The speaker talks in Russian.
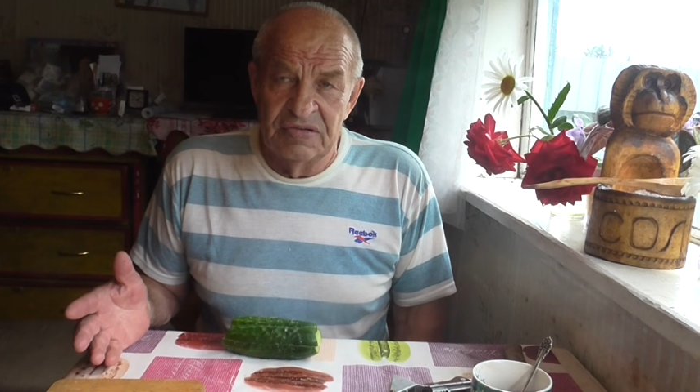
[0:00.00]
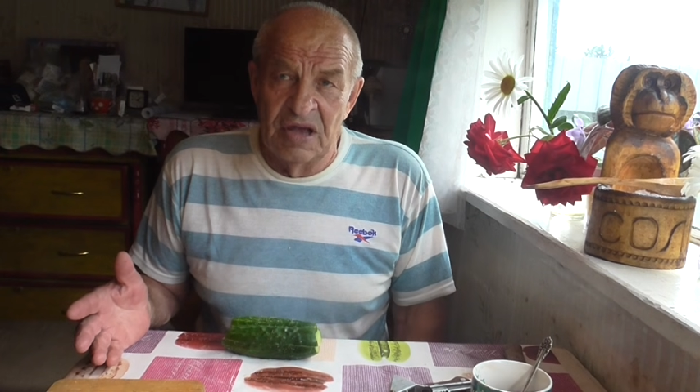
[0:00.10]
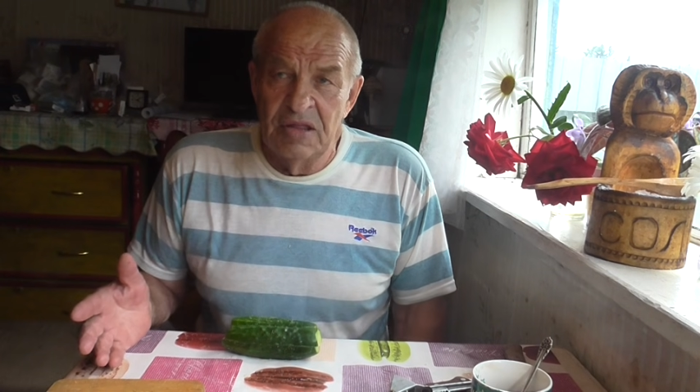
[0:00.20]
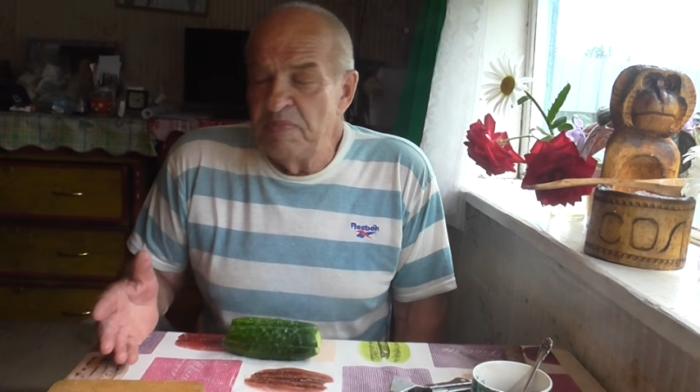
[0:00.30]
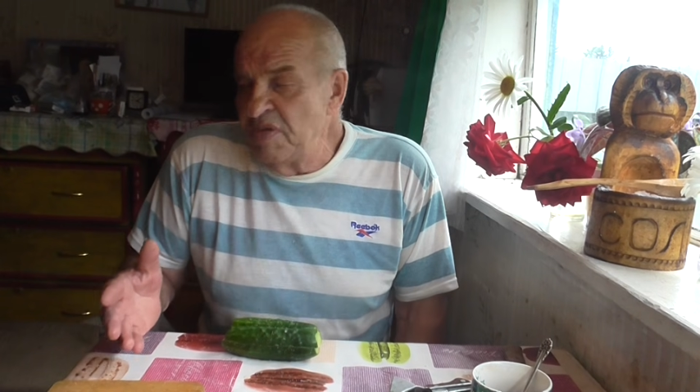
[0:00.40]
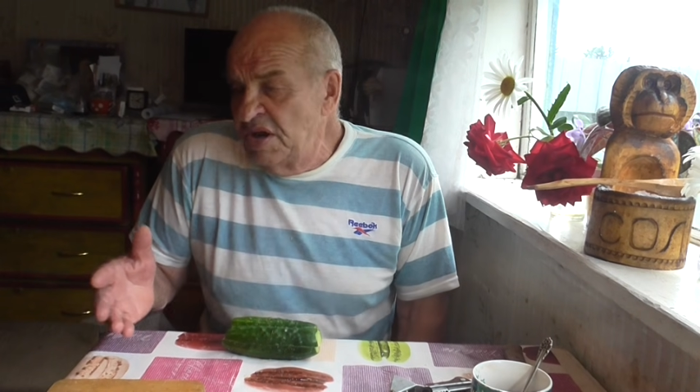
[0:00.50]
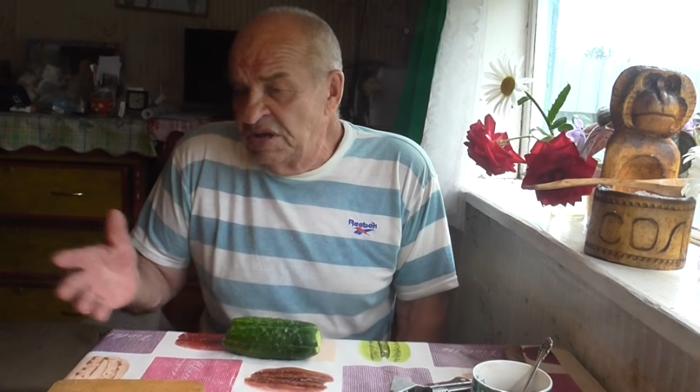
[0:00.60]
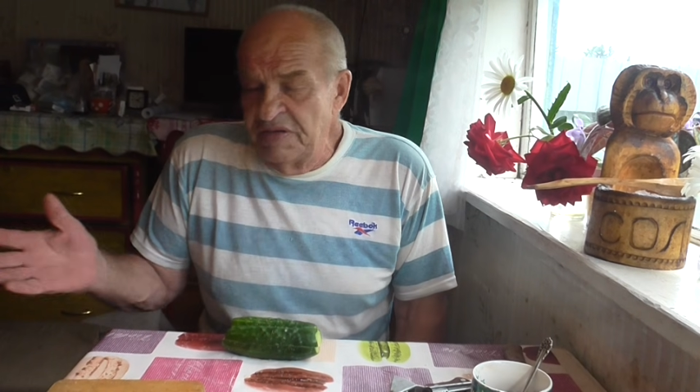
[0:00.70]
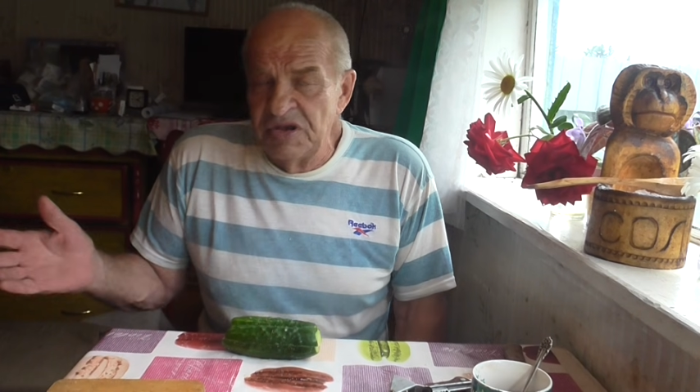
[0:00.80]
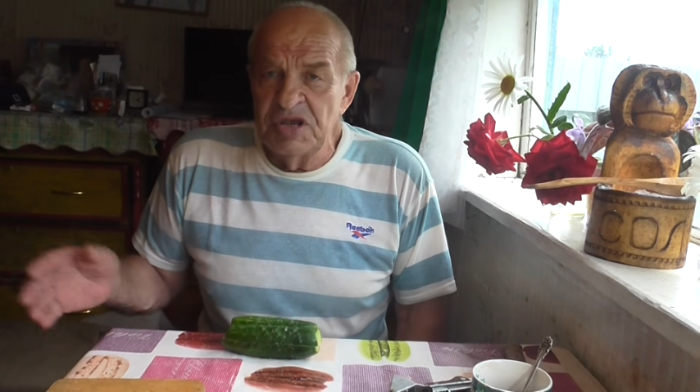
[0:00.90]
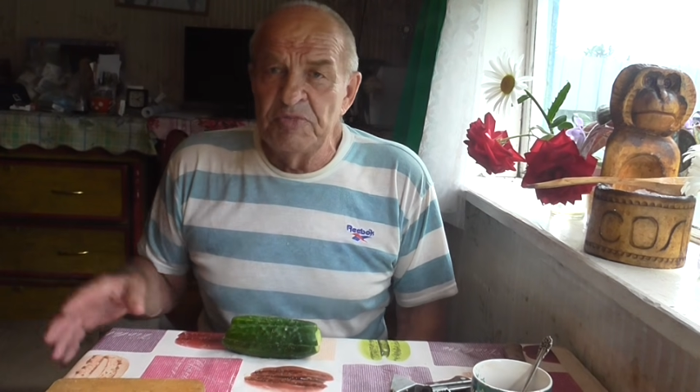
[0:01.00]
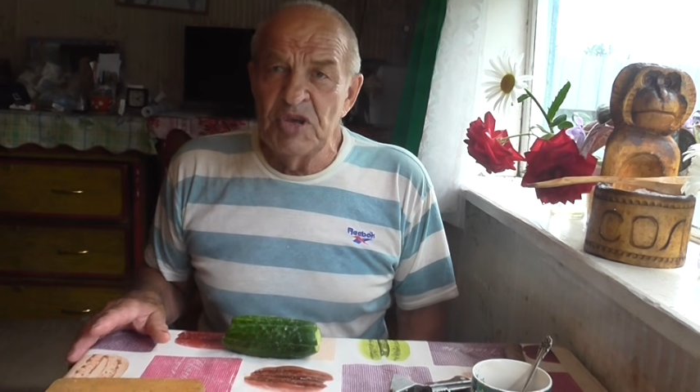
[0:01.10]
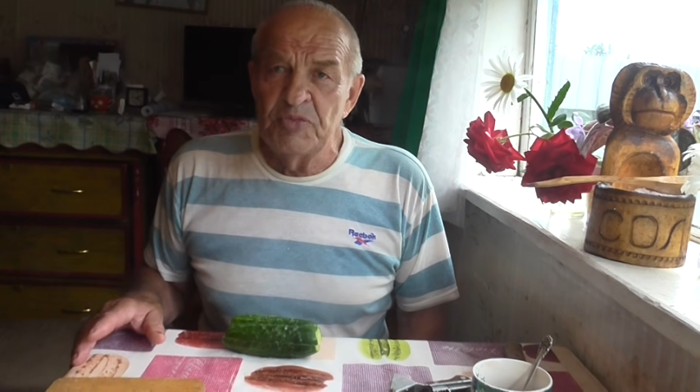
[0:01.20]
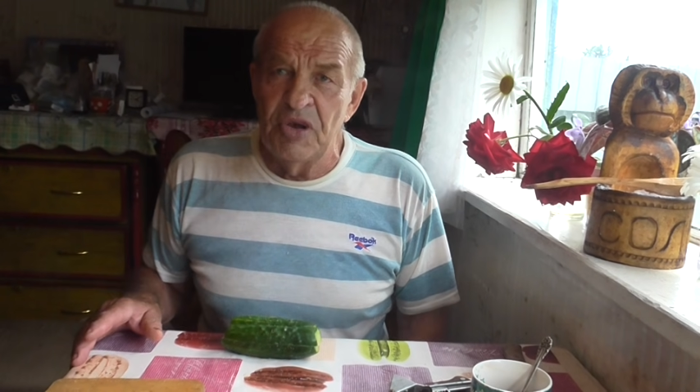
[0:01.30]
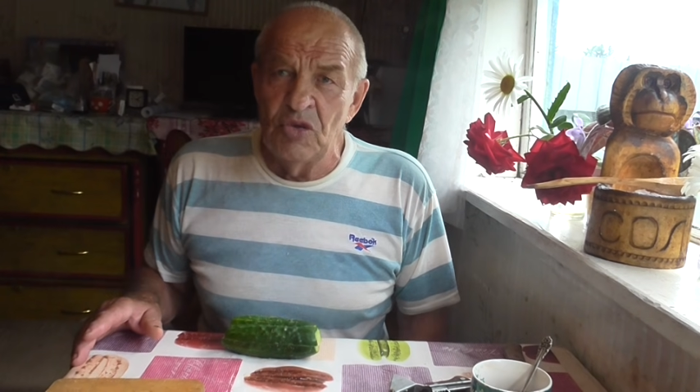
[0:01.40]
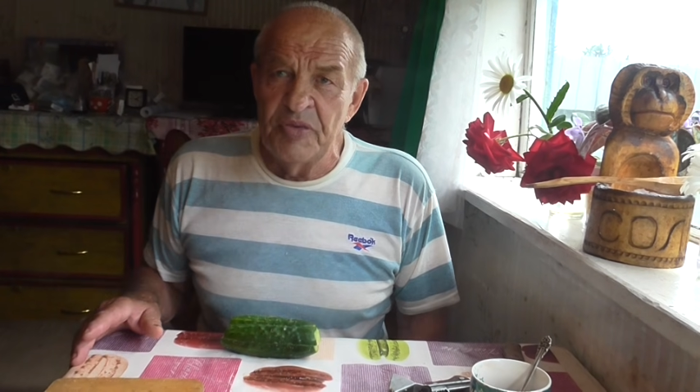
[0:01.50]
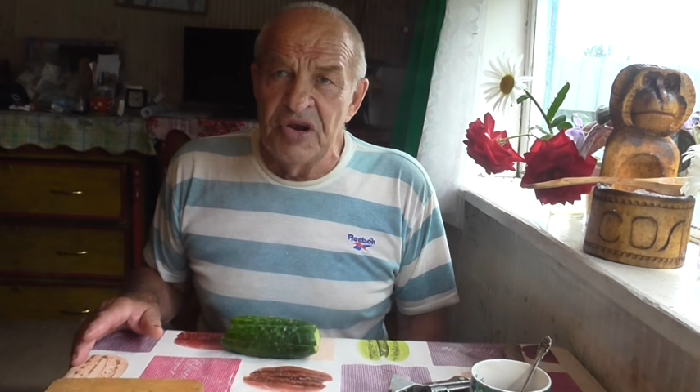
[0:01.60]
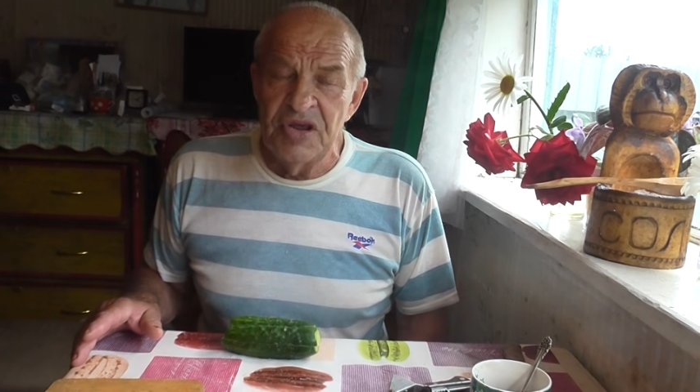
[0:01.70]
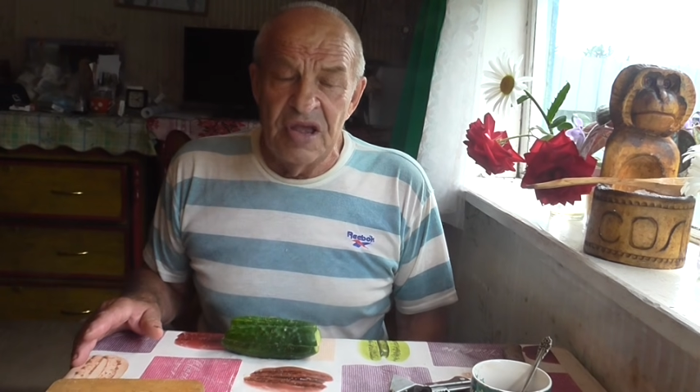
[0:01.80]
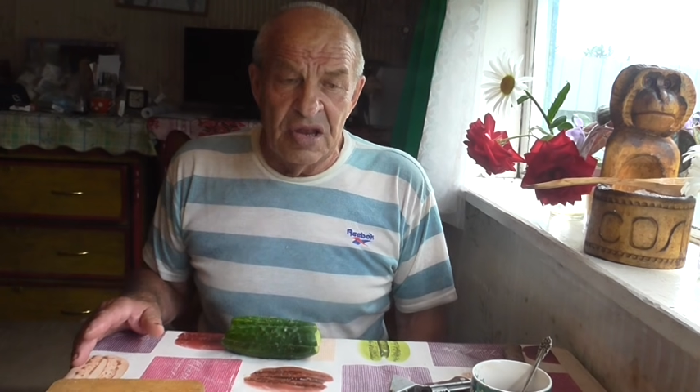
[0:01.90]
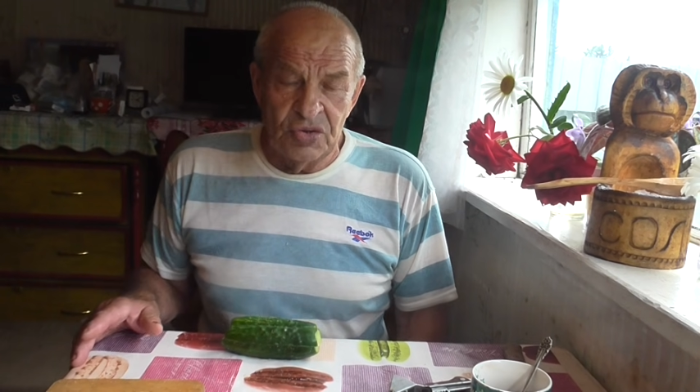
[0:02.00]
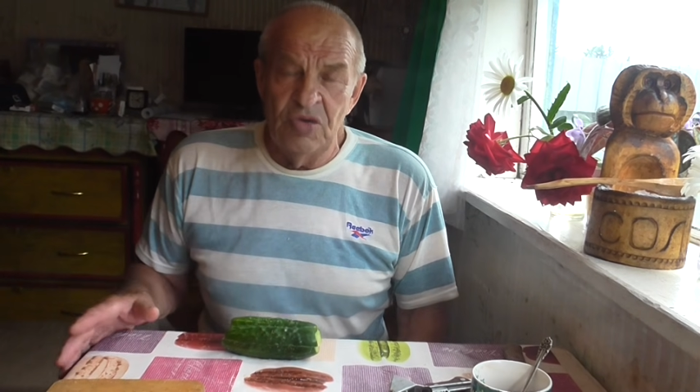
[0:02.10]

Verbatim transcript: Отписывайтесь без предупреждения.